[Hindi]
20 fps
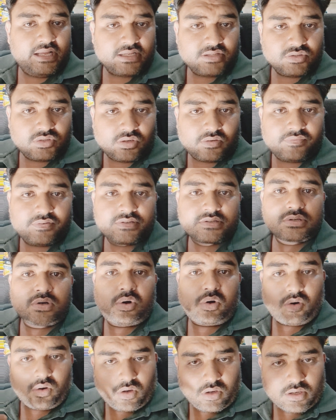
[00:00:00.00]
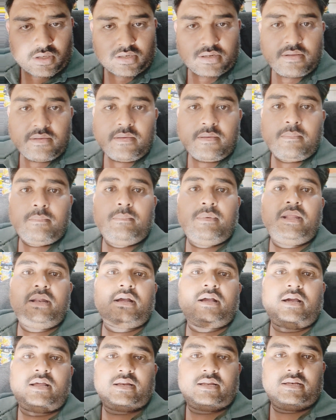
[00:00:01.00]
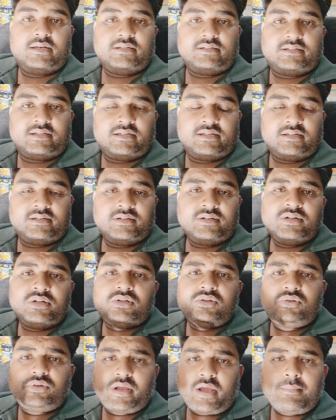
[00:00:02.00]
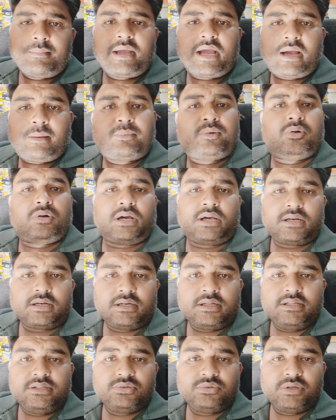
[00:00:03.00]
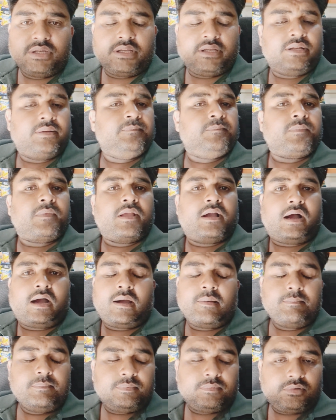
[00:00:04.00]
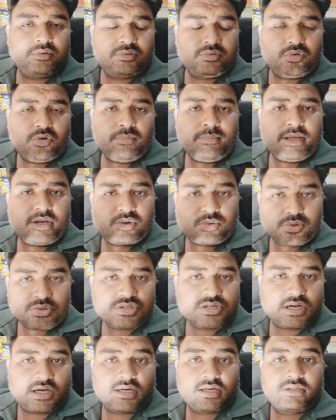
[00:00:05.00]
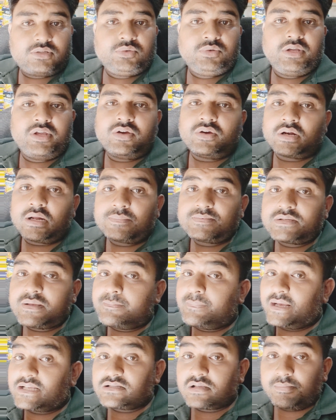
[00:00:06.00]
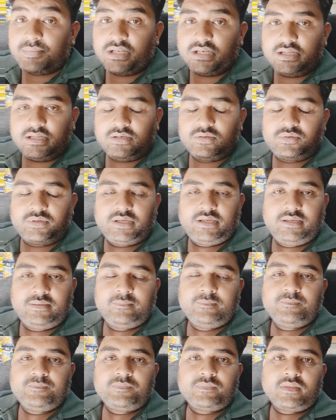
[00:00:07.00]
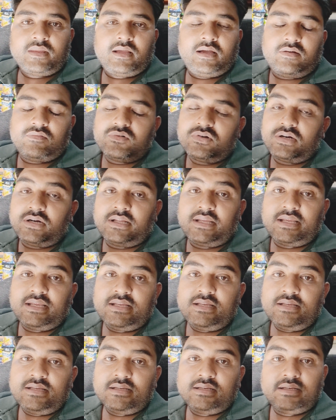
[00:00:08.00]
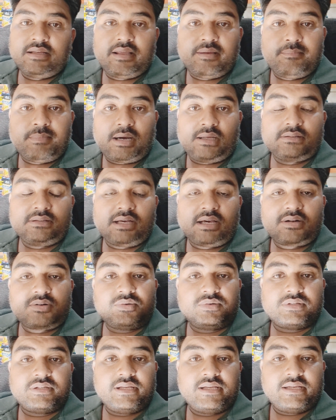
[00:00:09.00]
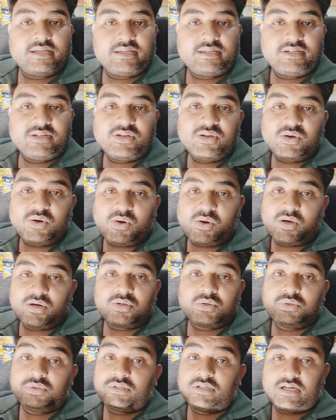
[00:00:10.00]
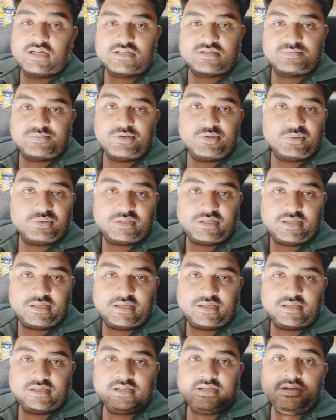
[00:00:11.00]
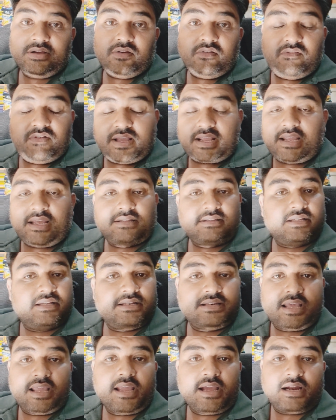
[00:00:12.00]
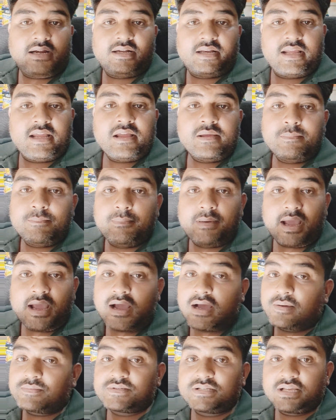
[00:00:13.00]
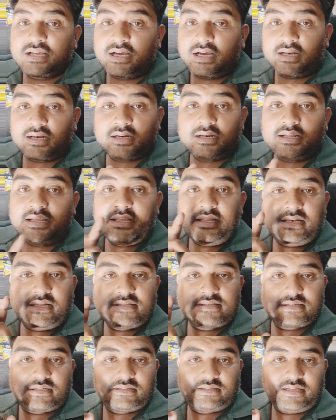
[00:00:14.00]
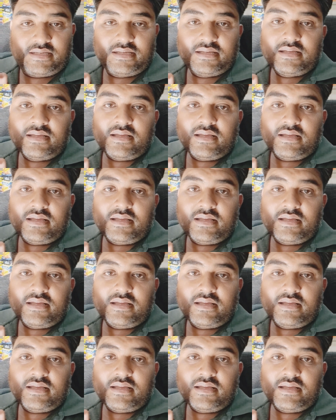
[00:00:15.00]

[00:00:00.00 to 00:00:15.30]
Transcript: एक दो ऑफिस और मेरा खाना लेते हैं तो क्या मैं आपको खाना नहीं दूंगी आपको मैं रोज़ खाना दूंगी और आपसे पैसे भी नहीं लूँगी अब वो लड़की ईमानदार होती है और खुद गर्ज भी होती है वह कहती है नहीं आंटी मैं आपसे खाना नहीं ले सकती